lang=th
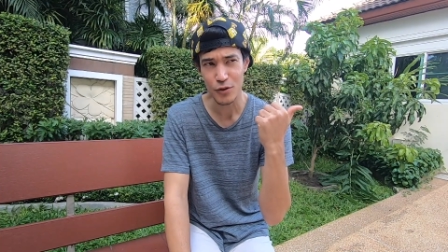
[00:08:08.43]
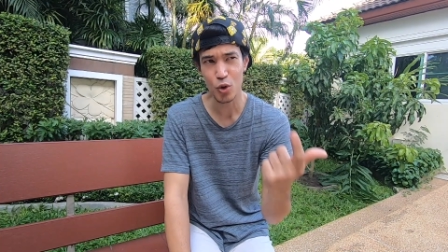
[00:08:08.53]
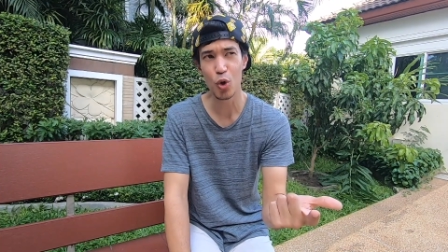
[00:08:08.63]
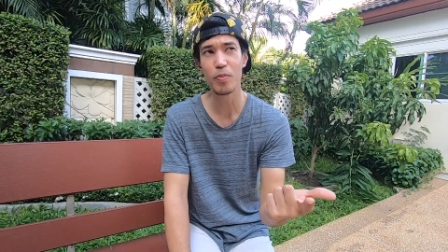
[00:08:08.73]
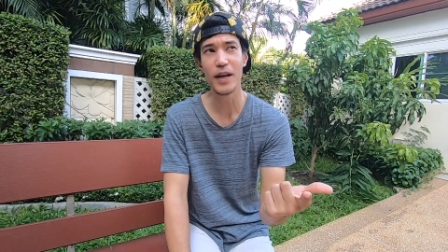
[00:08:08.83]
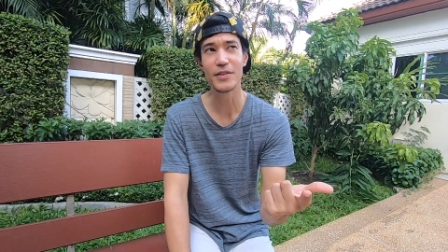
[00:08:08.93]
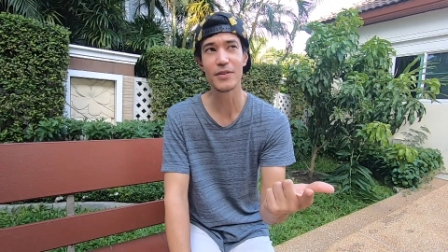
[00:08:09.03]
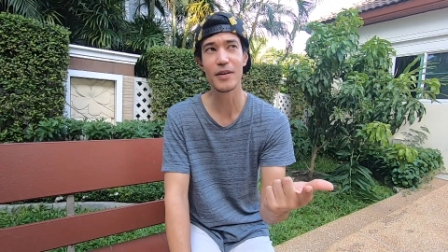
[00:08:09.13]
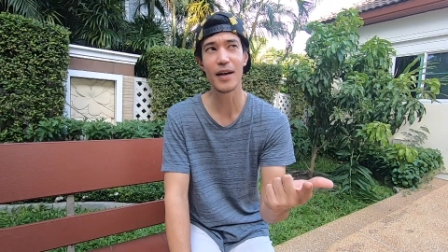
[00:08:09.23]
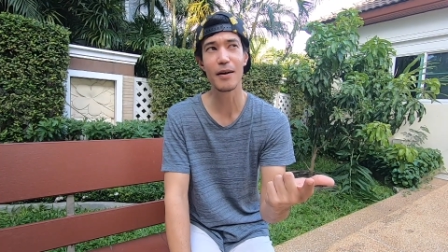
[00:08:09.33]
ทูบเลส
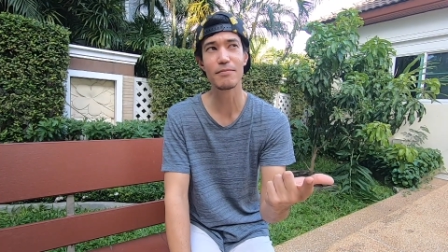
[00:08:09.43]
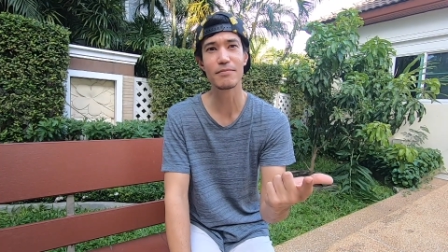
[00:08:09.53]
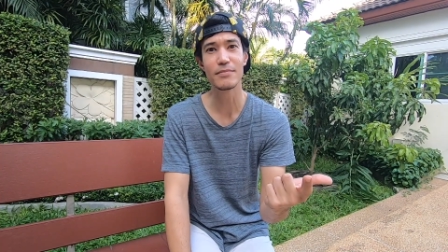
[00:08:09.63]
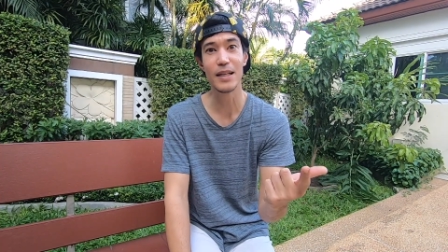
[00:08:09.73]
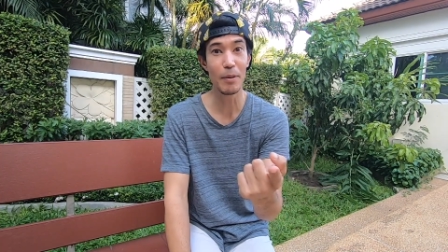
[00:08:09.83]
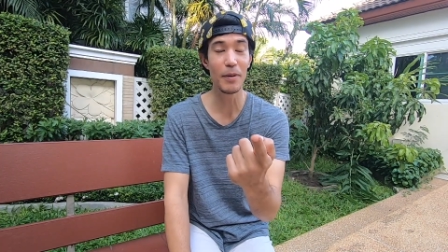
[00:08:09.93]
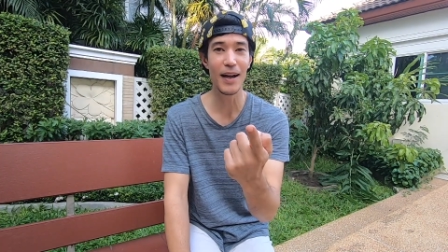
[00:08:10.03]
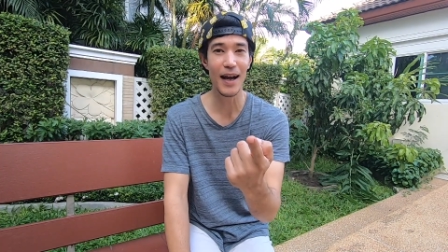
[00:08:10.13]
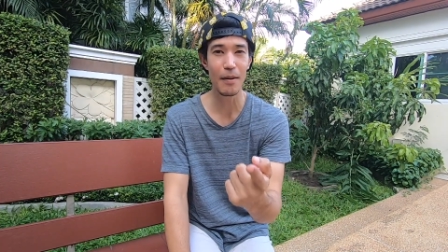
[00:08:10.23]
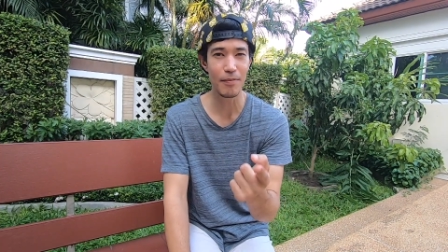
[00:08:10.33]
ด้วยนะครับแล้วเพื่อนๆ
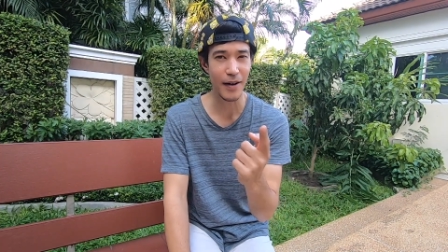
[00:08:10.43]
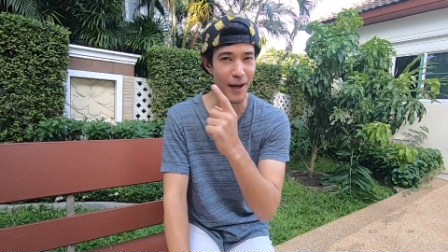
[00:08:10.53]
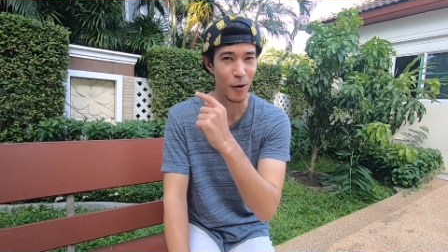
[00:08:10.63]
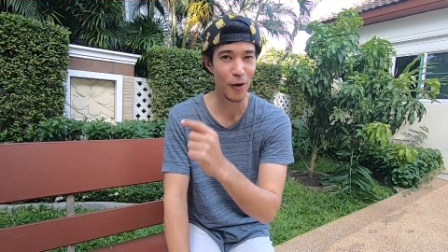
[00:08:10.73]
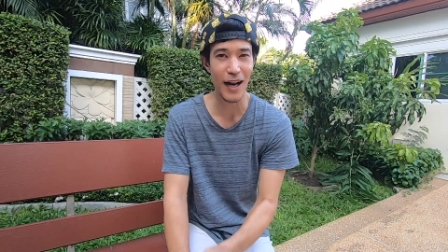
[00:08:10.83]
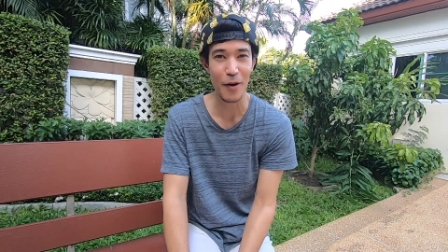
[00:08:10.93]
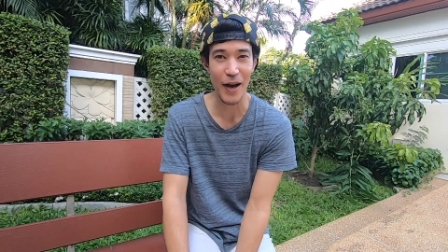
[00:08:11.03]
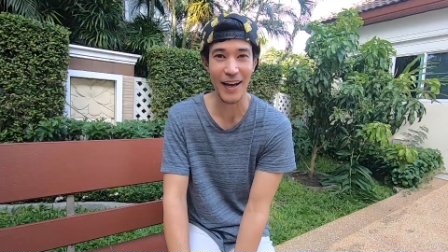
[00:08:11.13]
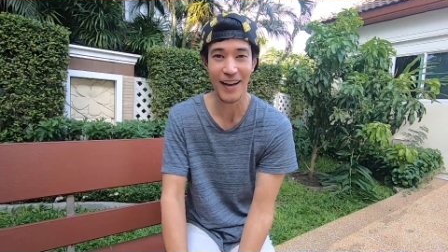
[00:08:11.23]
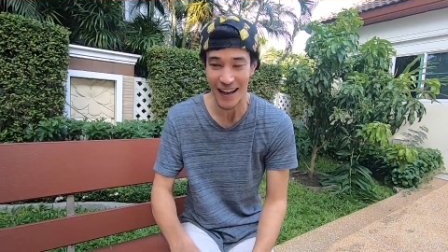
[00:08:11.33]
ล่ะครับเล็งรถอะไรไว้